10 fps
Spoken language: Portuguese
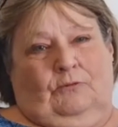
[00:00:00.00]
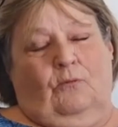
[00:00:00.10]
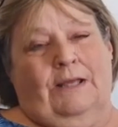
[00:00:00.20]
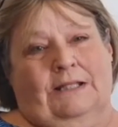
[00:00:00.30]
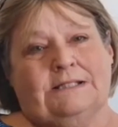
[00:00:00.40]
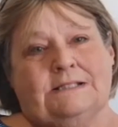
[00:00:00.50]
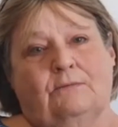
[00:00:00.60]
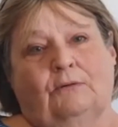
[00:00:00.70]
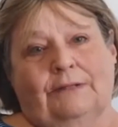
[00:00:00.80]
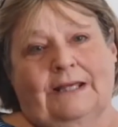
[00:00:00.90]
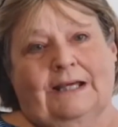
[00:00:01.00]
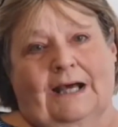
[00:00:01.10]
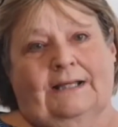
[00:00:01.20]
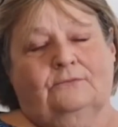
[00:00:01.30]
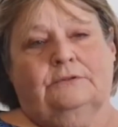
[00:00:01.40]
com relação ao
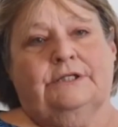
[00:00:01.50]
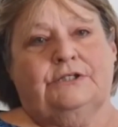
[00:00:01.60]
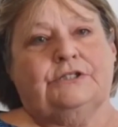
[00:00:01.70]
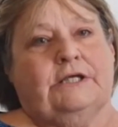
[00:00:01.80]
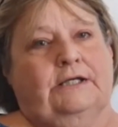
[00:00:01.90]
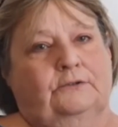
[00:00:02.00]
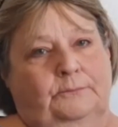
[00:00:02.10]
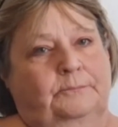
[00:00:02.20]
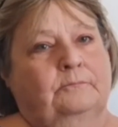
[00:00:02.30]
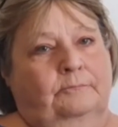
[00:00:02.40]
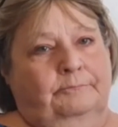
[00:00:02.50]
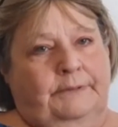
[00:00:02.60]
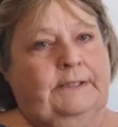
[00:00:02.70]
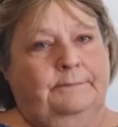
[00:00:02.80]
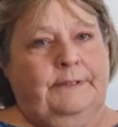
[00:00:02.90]
legado deixado
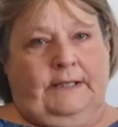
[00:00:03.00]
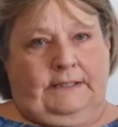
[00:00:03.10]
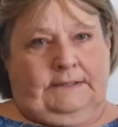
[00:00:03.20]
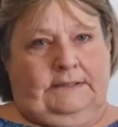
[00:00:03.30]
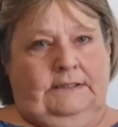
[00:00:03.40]
pela Beata